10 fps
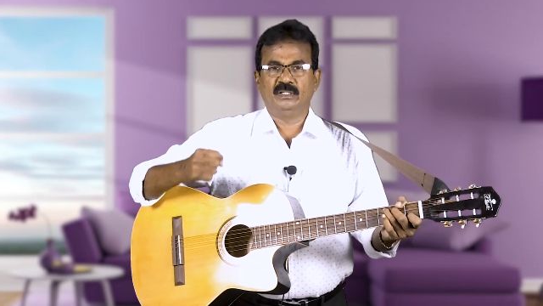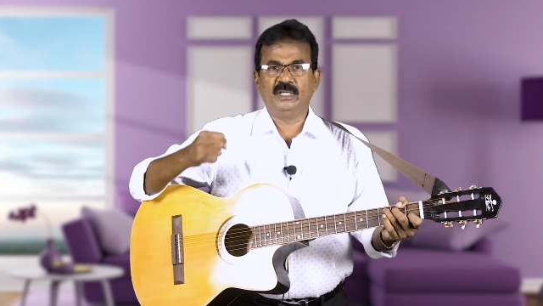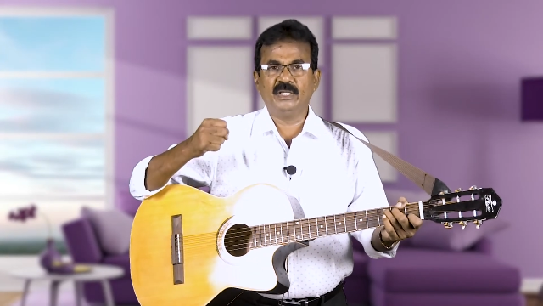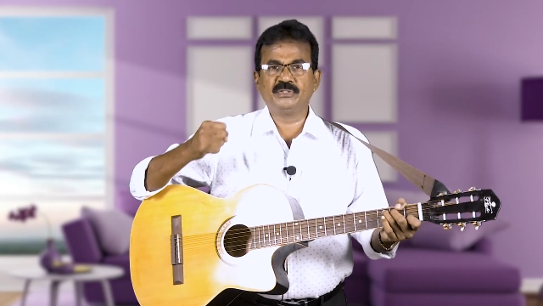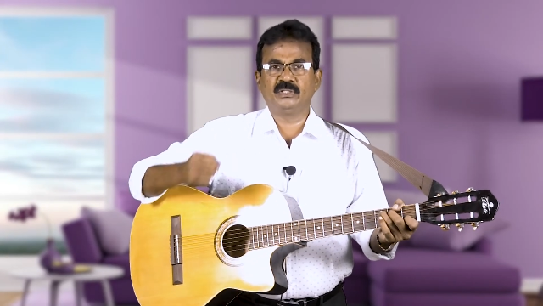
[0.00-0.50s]

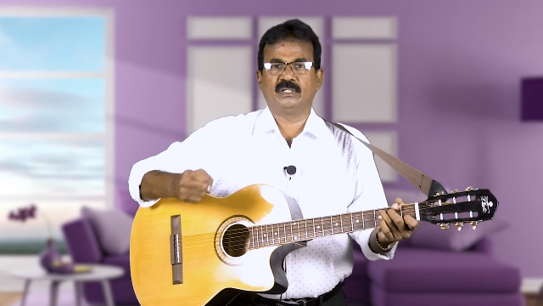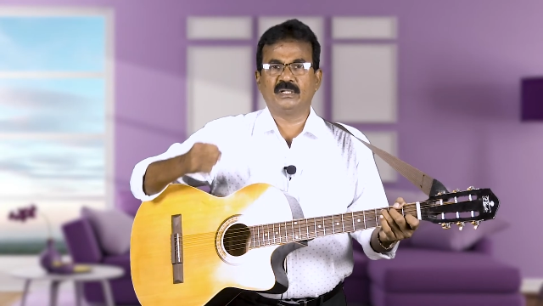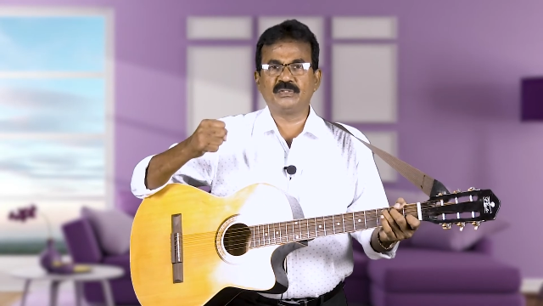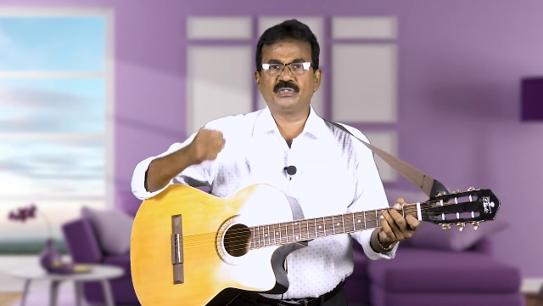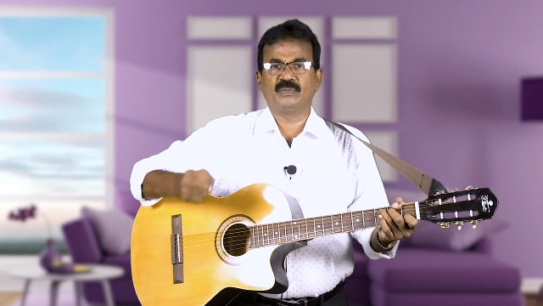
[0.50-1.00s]
இயேசு
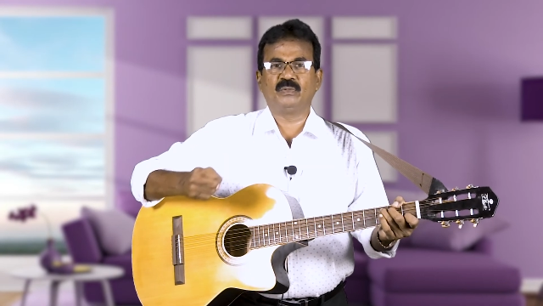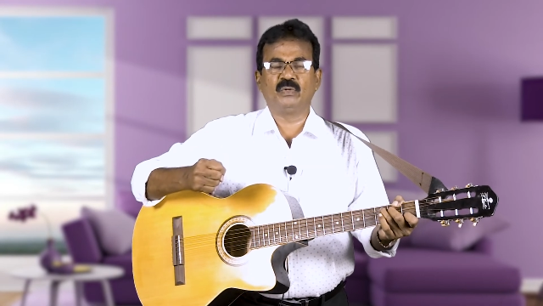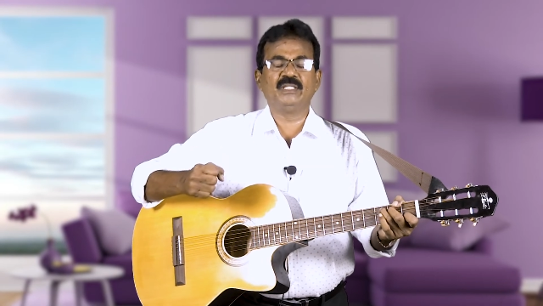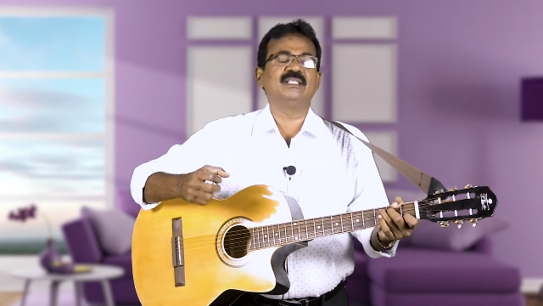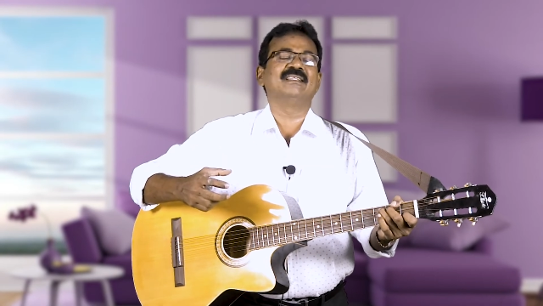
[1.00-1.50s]
கிறிஸ்துவின்
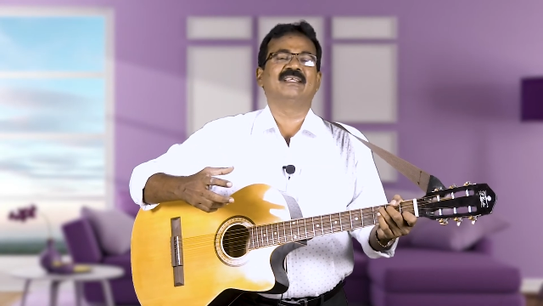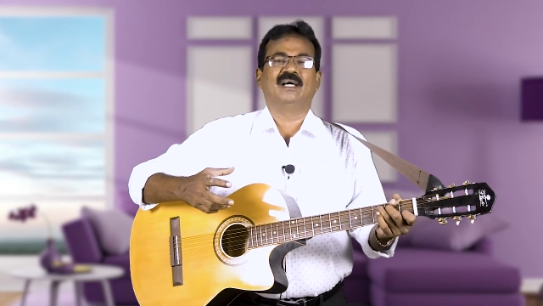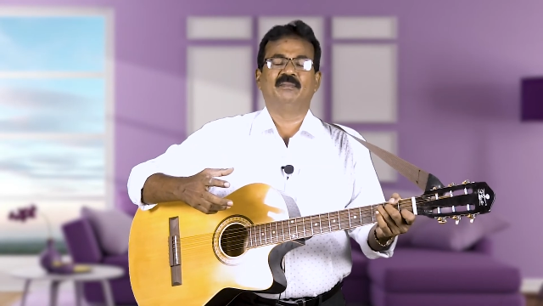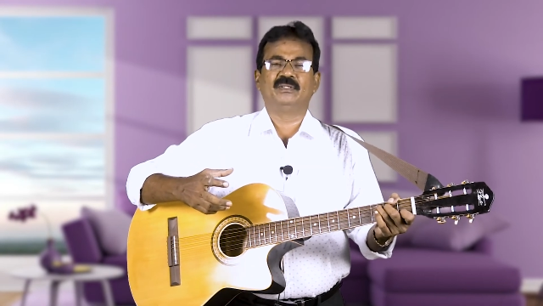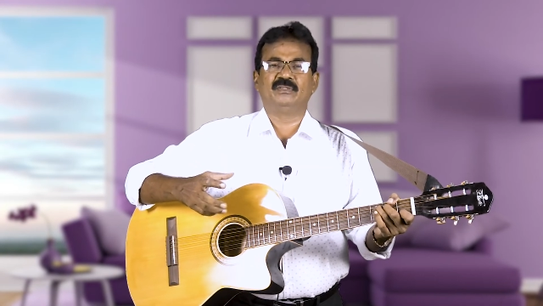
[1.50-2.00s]
உயிர்த்தெழுந்த
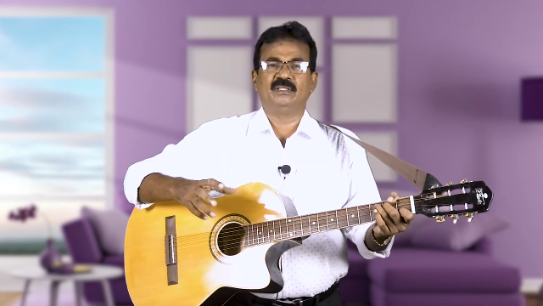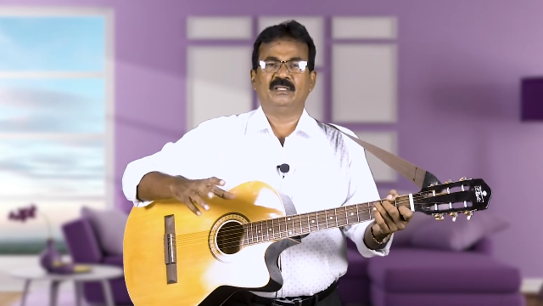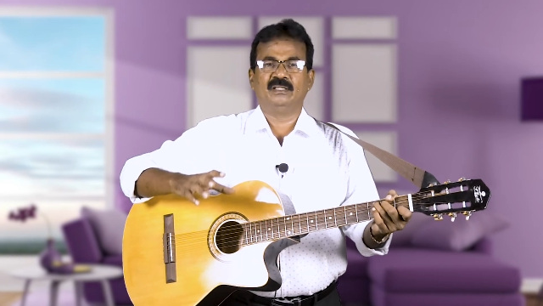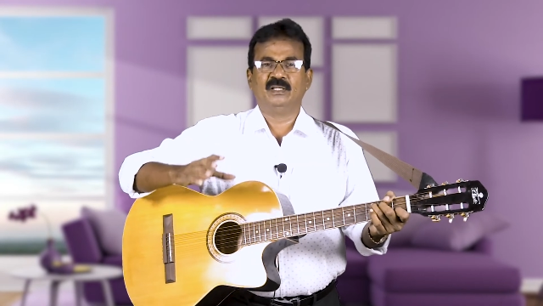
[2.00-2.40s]
நாமத்தில்